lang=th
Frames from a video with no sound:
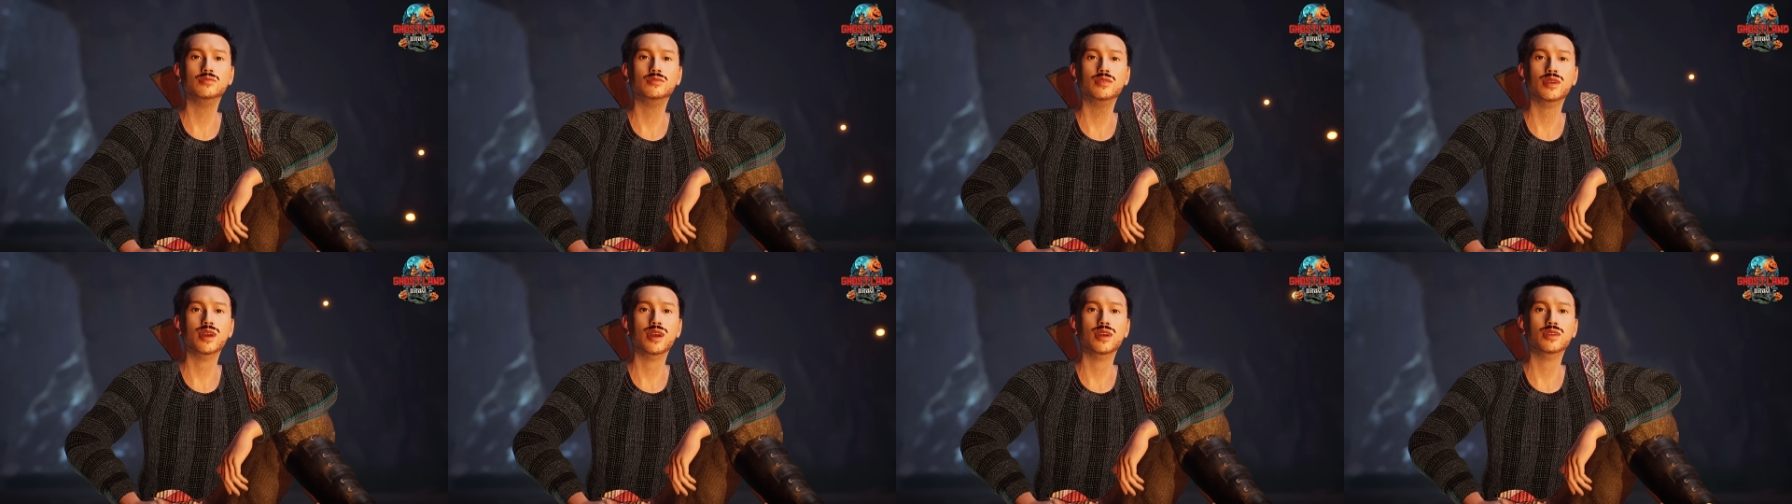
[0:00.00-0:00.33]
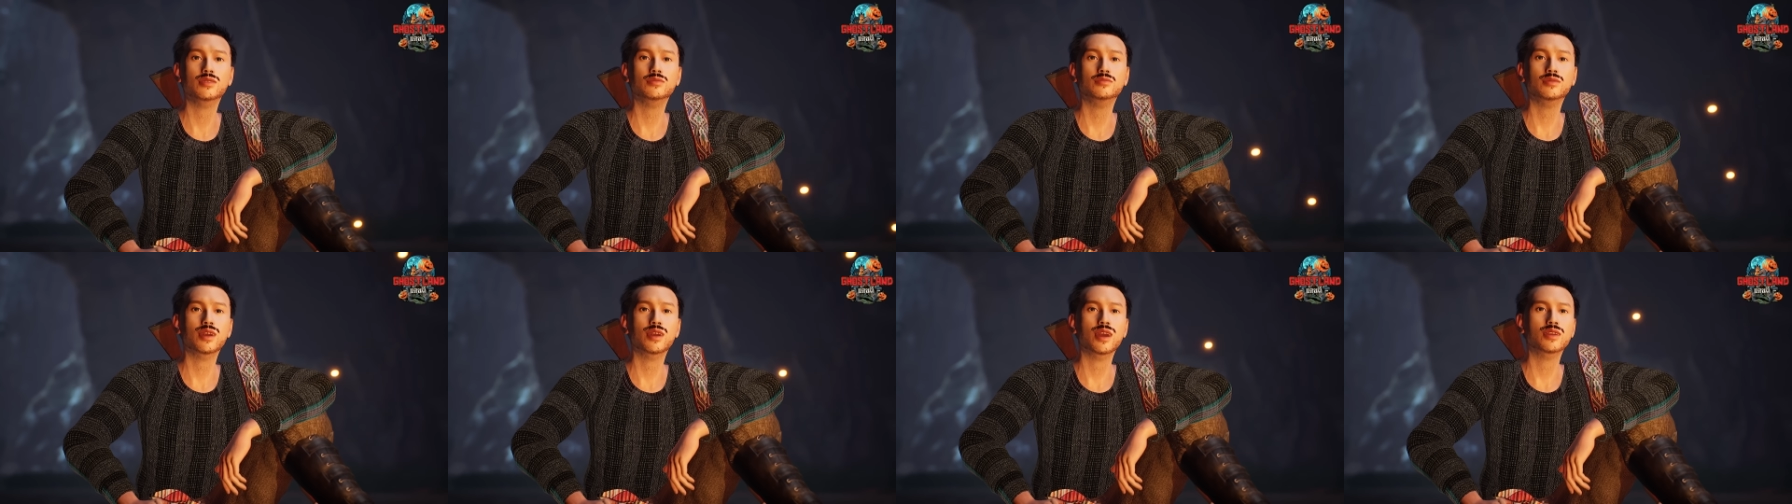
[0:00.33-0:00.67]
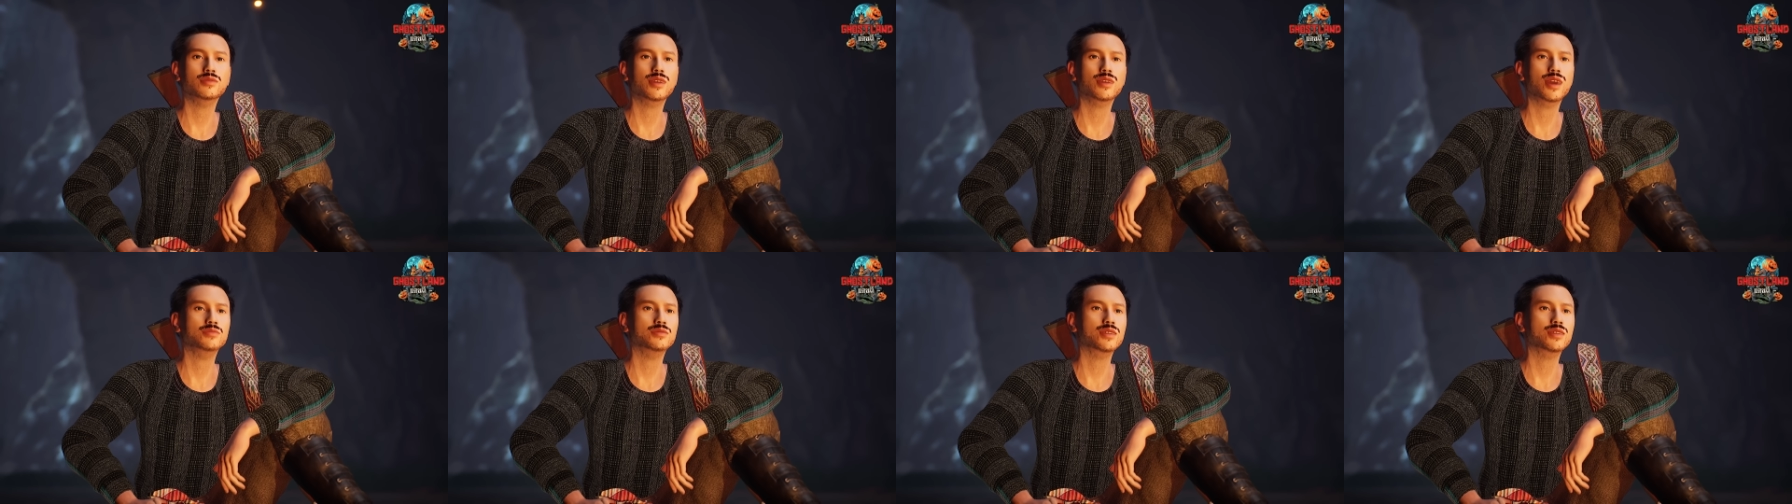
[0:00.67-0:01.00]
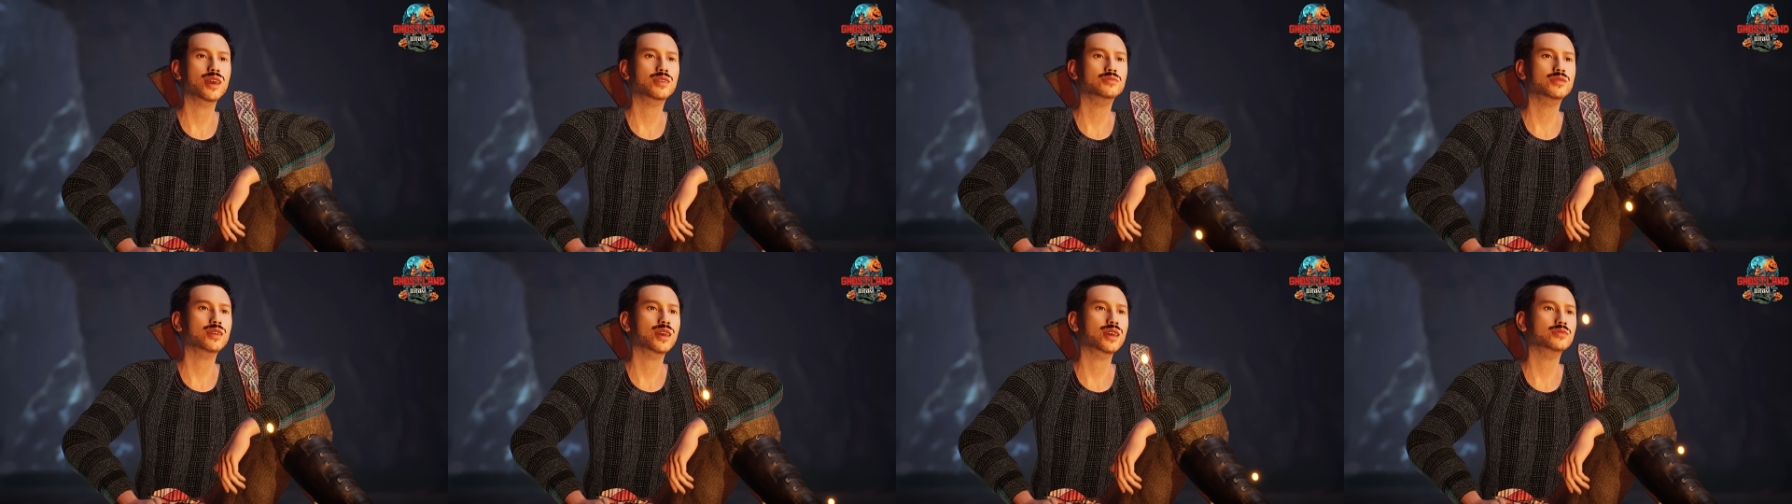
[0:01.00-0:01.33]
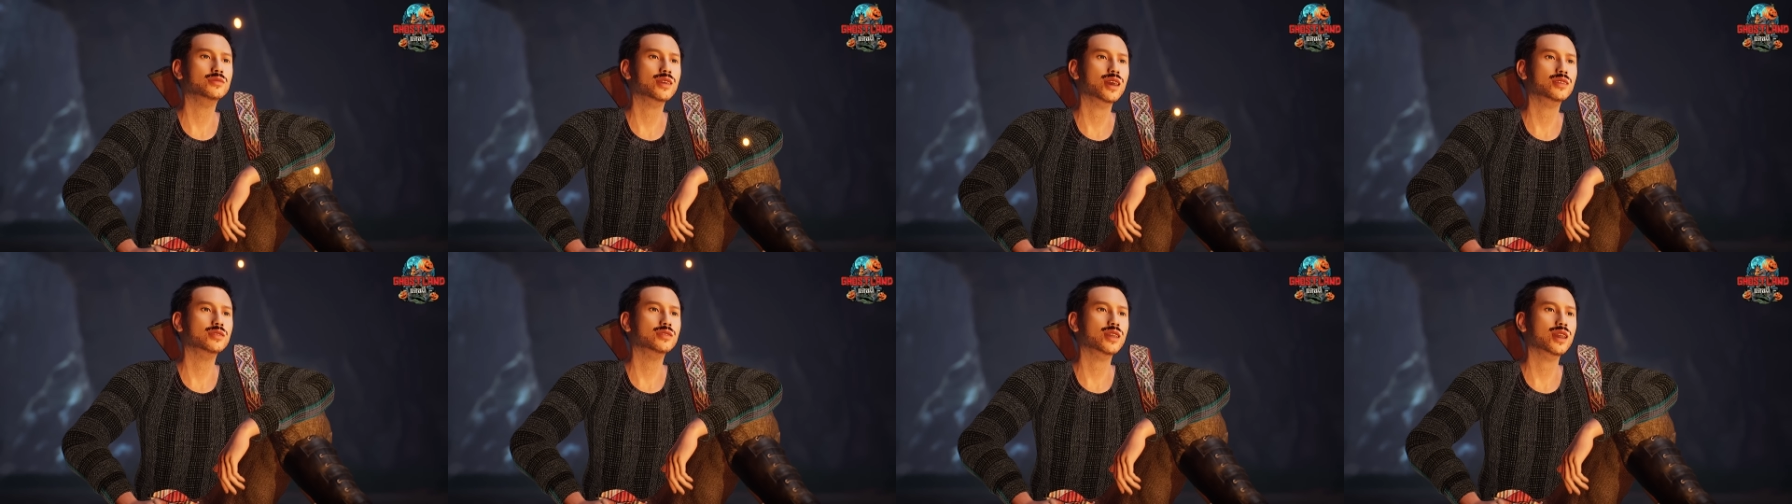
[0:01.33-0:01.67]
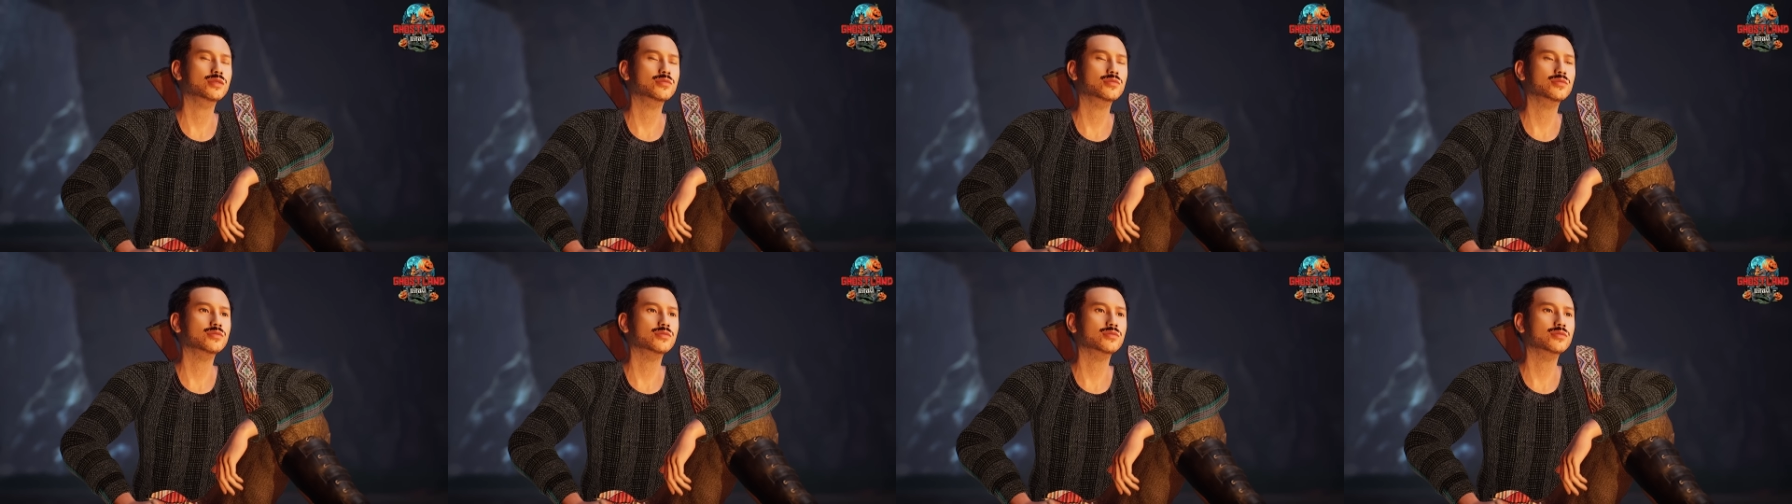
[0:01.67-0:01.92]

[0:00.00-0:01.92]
ข้าเขียนยานแปดทิศเอาไว้แล้ว